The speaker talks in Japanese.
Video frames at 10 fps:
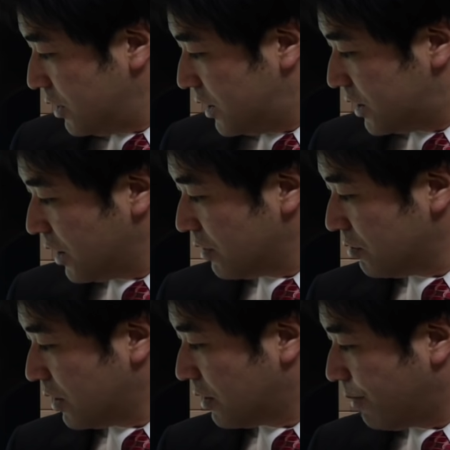7年
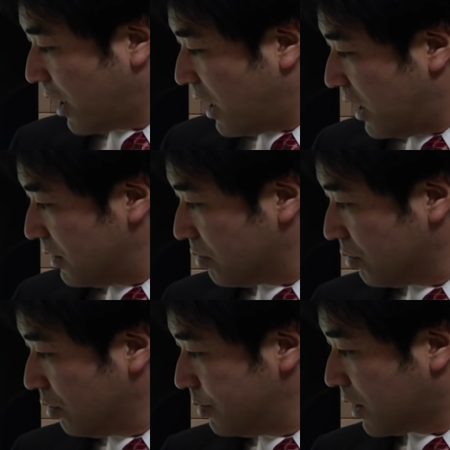ぐらいでバーン
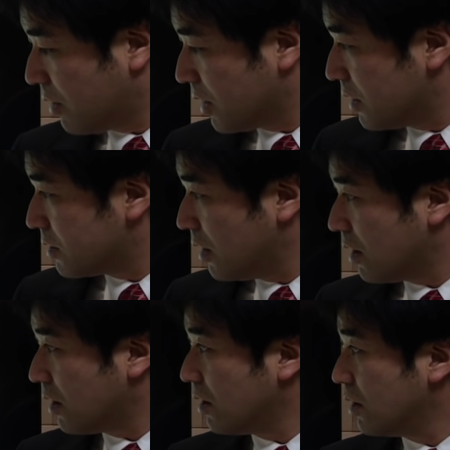と伸びたわけです
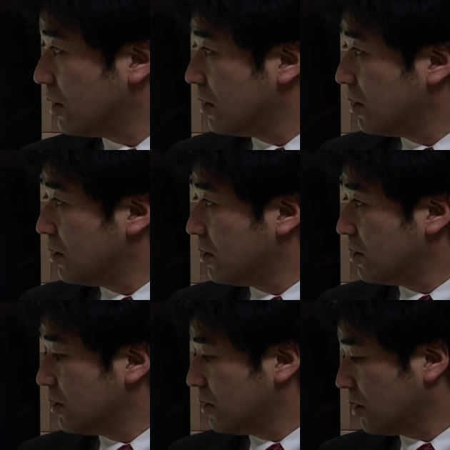ね。
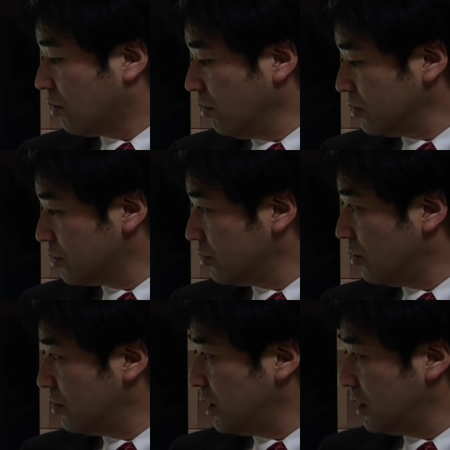で、この需
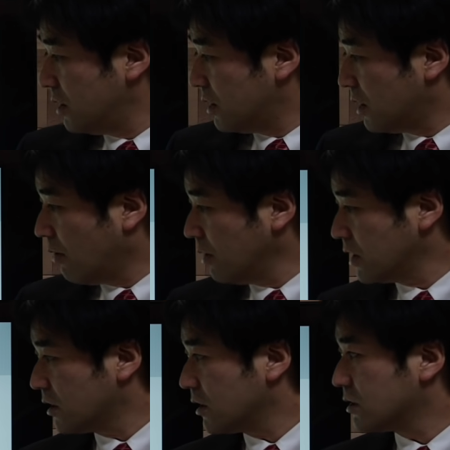要に合わ
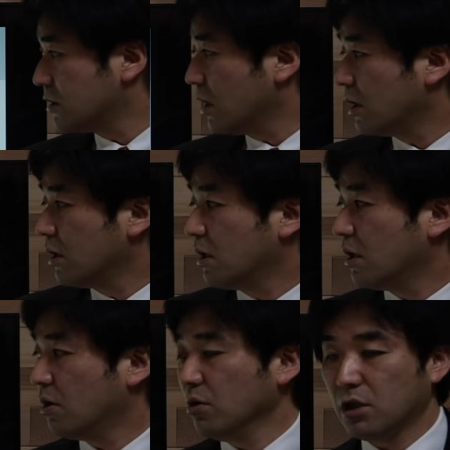せてですね、
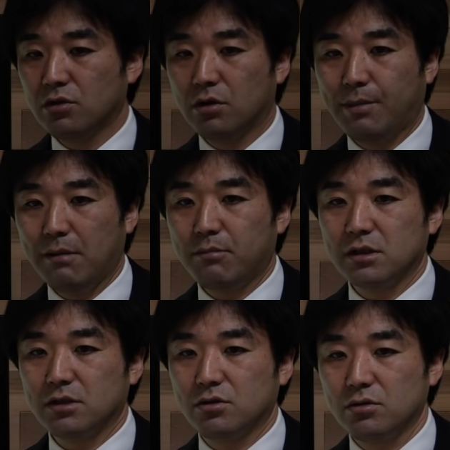えー、ホテルを
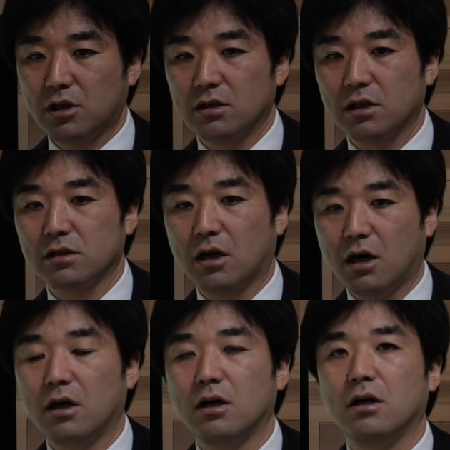バンバン作ったんですか
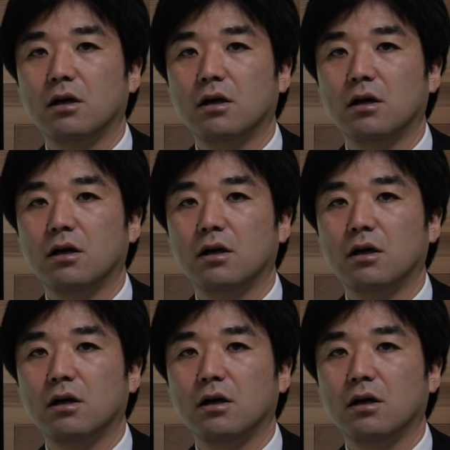ら、